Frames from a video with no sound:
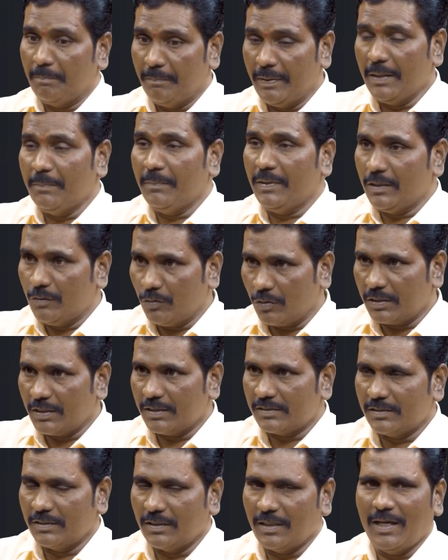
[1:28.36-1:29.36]
భయం అనేది ఒకటి
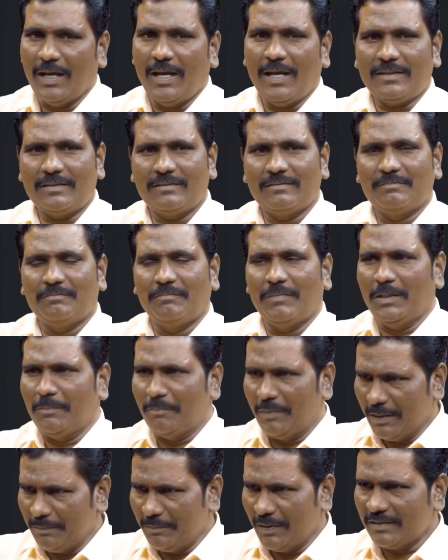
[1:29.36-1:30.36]
వేసింది మళ్ళీ
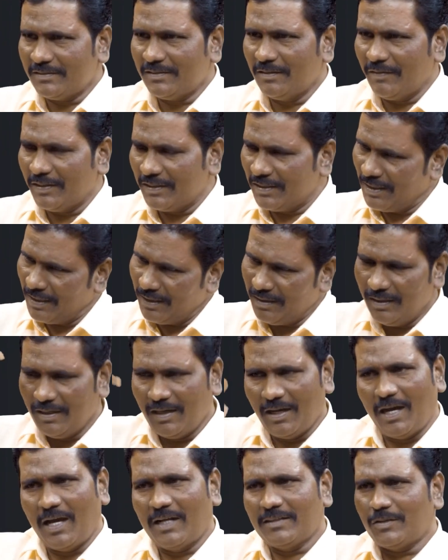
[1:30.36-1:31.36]
భయం వేసిన వెంటనే
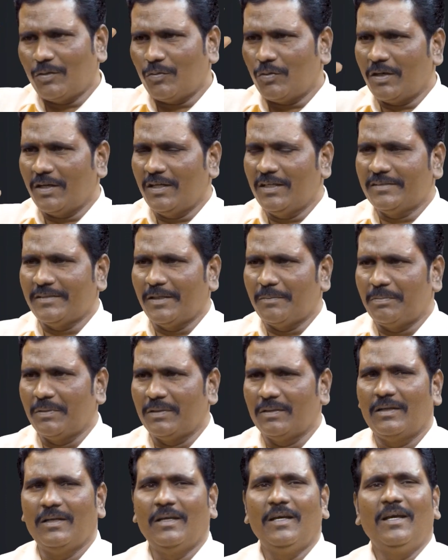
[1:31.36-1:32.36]
ఆన్సర్ కూడా రిలీజ్
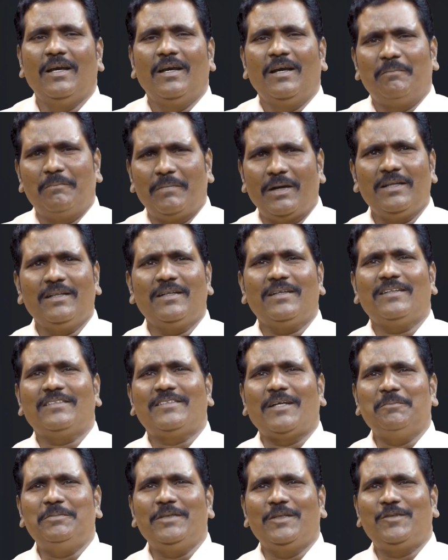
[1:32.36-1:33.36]
అయిపోయింది మన దగ్గర
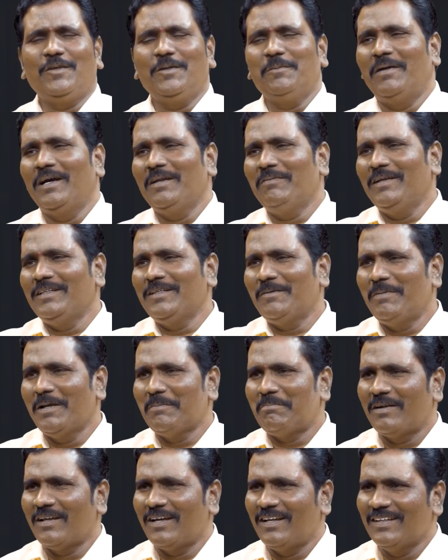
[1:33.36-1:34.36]
సబ్జెక్టు మన మీదకి
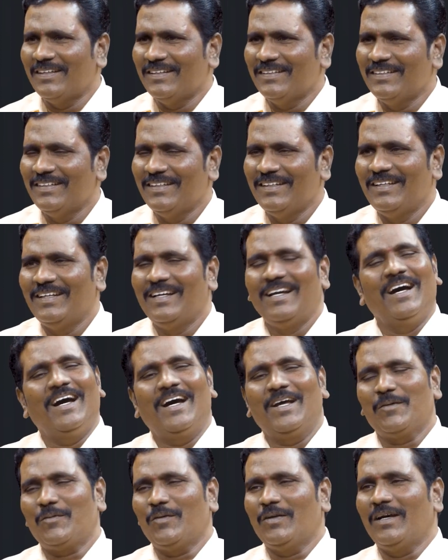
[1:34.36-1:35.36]
భయపడాలి
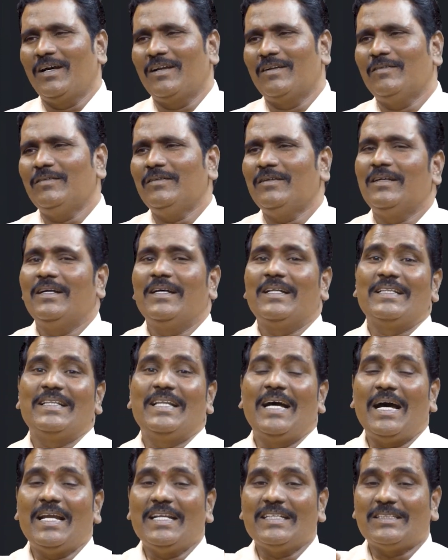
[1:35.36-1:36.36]
అనుకున్నాను
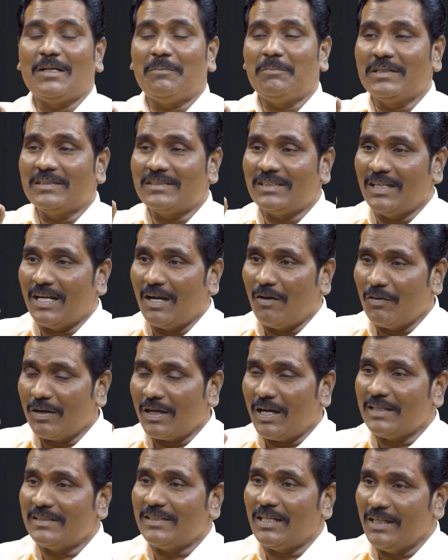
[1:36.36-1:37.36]
దానికి సంబంధించిన
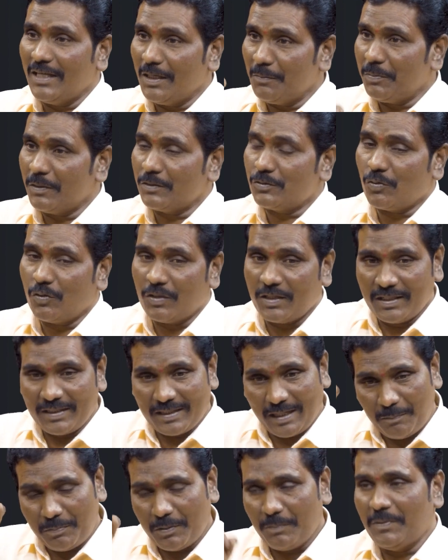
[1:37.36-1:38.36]
అవకాశాలు ఏర్పరచుకోవడానికి
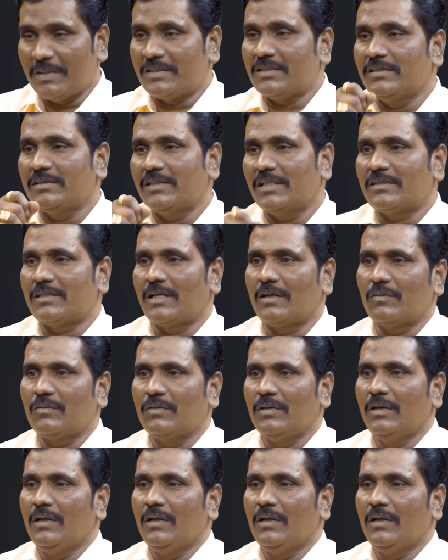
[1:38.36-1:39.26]
అప్రిమేషన్ చేశాను